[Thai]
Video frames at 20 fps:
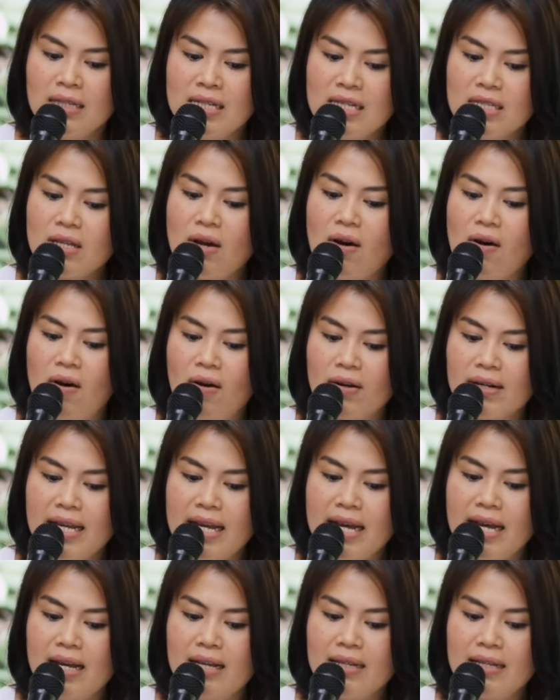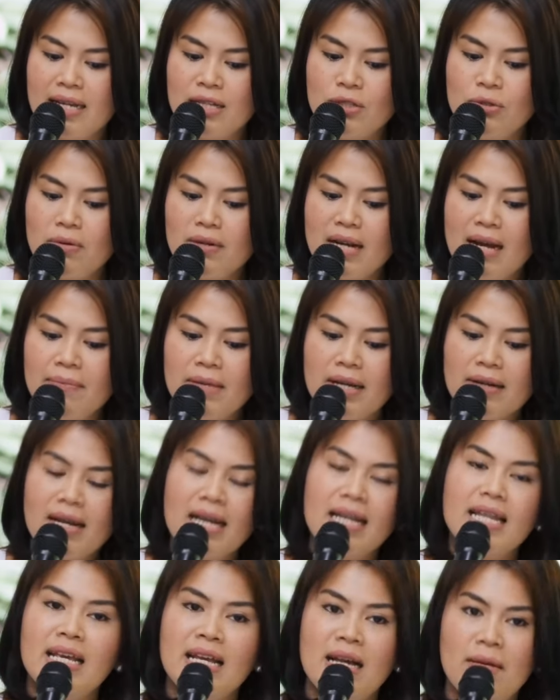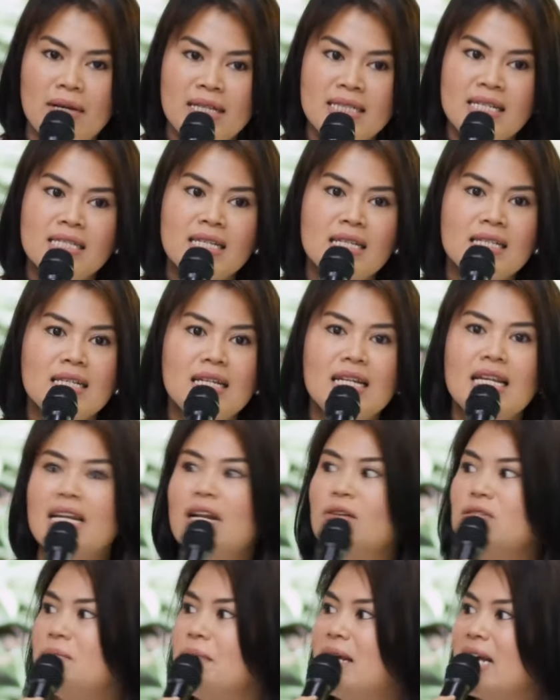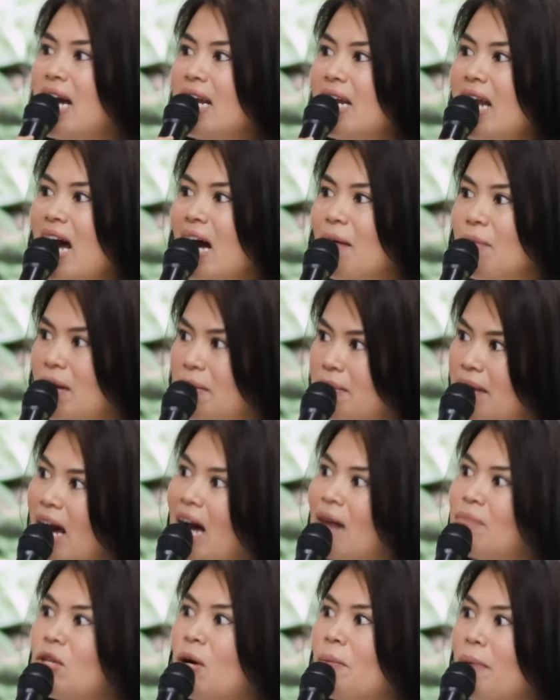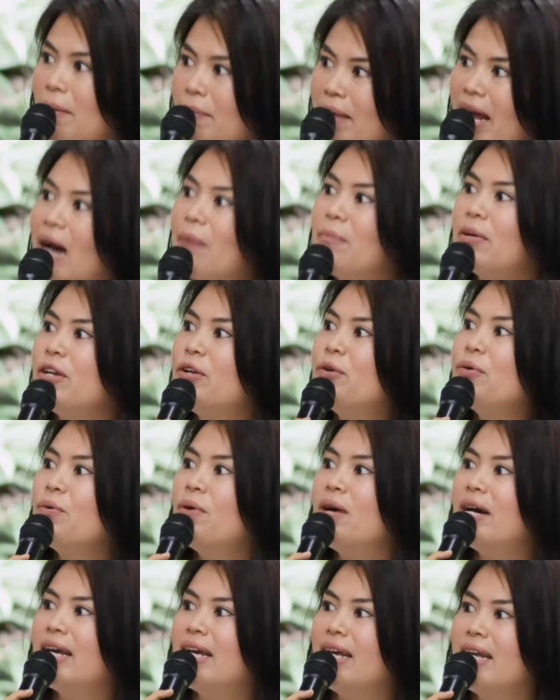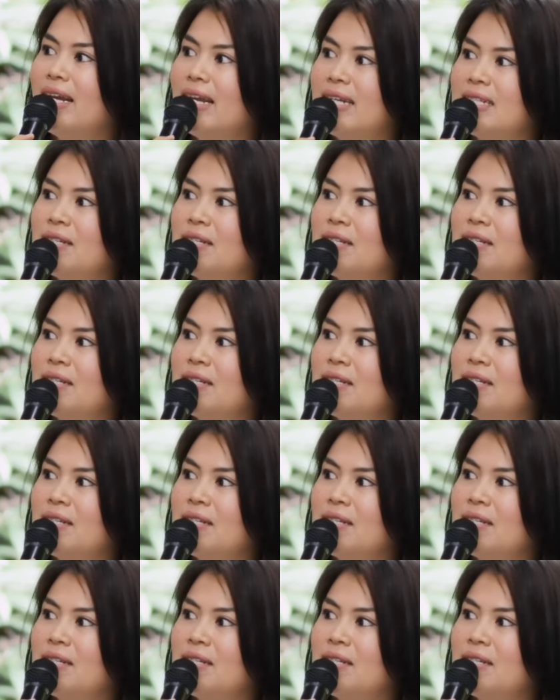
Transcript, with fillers: ที่สองเนี่ยในช่วงทำอย่างไรดีกับแม่ชีสันสนีเราจะมีการถามคำถามตอบคำถามกันด้วยค่ะ